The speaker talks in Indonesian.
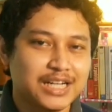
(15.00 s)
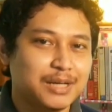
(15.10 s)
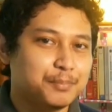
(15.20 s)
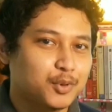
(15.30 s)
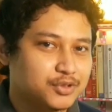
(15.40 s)

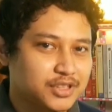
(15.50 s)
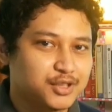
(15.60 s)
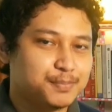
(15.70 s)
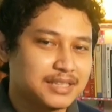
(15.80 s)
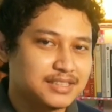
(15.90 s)
Ada
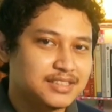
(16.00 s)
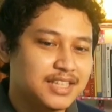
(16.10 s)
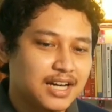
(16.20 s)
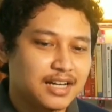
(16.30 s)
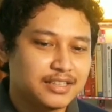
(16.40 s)
proses
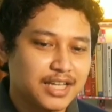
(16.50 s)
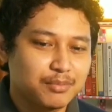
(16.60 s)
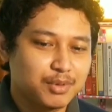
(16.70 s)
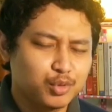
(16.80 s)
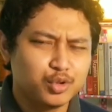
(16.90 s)
panjang
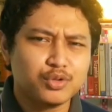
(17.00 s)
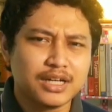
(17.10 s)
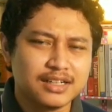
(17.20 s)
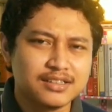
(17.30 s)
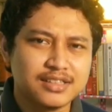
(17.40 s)
yang
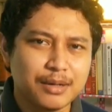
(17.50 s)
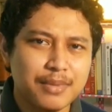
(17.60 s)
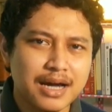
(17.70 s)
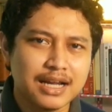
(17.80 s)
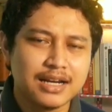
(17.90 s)
membutuhkan
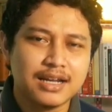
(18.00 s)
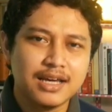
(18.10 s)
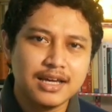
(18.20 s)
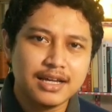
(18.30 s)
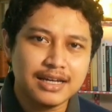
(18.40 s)
kesabaran
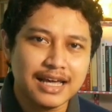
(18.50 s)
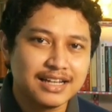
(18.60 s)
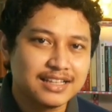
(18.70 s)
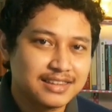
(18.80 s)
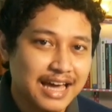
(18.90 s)

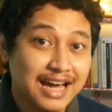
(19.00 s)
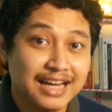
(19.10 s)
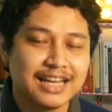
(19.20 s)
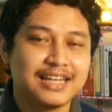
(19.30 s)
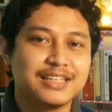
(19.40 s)
dan
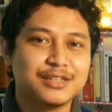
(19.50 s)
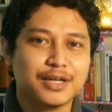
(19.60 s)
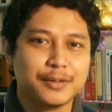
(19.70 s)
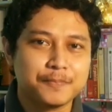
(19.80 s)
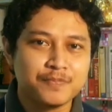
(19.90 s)
ketahanan
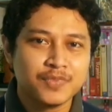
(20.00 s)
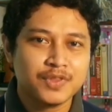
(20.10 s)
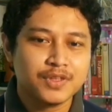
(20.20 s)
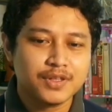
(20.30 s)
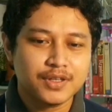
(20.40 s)
kita.
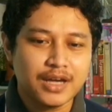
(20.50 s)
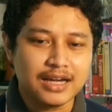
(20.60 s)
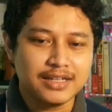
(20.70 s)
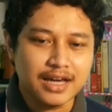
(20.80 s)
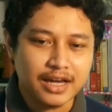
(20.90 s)

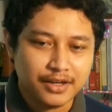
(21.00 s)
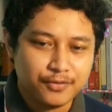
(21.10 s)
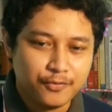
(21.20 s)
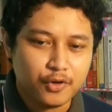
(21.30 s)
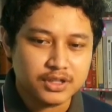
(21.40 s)
Ada
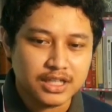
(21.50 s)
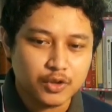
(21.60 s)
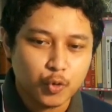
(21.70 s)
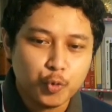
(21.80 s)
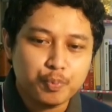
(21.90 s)
effort
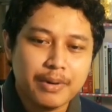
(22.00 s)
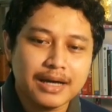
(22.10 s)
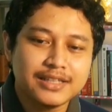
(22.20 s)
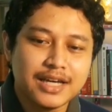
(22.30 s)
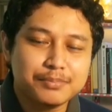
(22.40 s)
atau
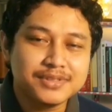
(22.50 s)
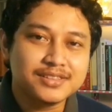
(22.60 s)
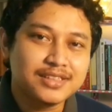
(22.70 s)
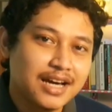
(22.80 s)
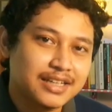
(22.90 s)
upaya
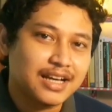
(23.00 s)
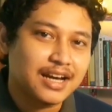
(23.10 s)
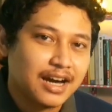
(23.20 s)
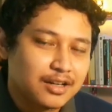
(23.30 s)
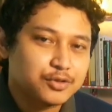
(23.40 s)
besar
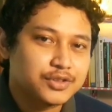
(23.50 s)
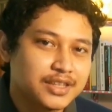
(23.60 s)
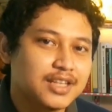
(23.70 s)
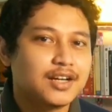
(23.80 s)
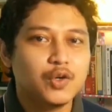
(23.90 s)
yang harus
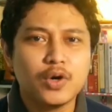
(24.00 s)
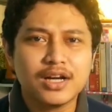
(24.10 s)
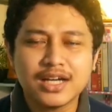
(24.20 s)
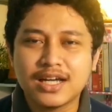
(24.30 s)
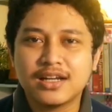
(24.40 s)
kita
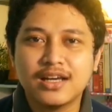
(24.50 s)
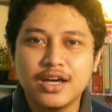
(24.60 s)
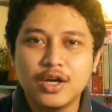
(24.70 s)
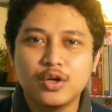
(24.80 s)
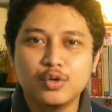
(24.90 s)
keluarkan
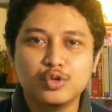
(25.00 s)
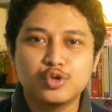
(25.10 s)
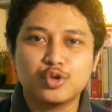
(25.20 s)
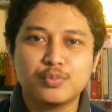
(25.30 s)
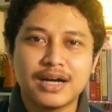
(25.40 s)

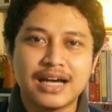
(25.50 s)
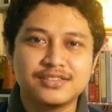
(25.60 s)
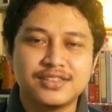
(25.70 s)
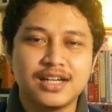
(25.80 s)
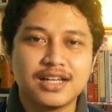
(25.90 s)
untuk
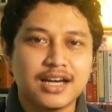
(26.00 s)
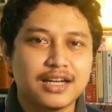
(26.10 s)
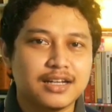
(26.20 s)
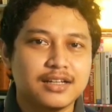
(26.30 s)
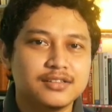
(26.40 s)

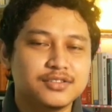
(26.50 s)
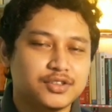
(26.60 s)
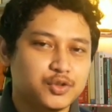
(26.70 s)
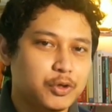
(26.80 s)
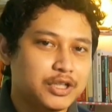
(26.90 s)
menghasilkan
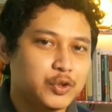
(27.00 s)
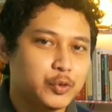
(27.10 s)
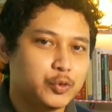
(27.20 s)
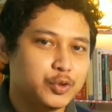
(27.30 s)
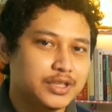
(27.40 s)

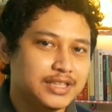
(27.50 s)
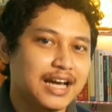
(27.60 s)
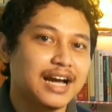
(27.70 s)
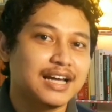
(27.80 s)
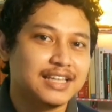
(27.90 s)
sesuatu
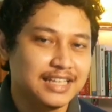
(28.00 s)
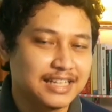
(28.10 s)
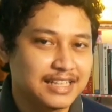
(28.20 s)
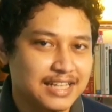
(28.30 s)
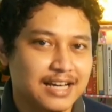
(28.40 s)
yang
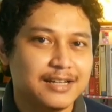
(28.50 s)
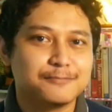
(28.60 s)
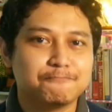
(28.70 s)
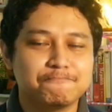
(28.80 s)
indah.